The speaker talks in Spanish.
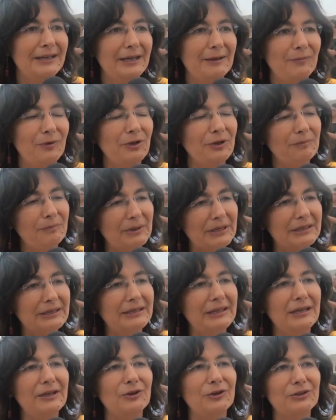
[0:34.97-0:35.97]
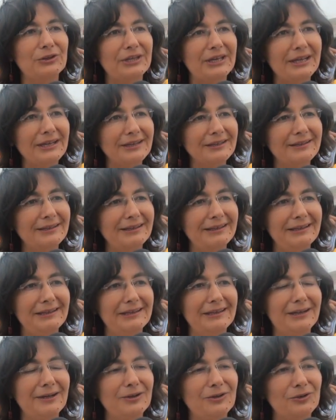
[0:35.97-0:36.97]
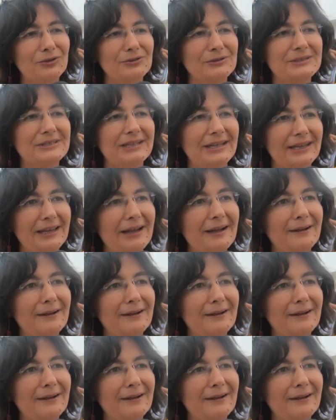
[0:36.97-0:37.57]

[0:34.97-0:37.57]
Según las palabras de Marcela Muñoz,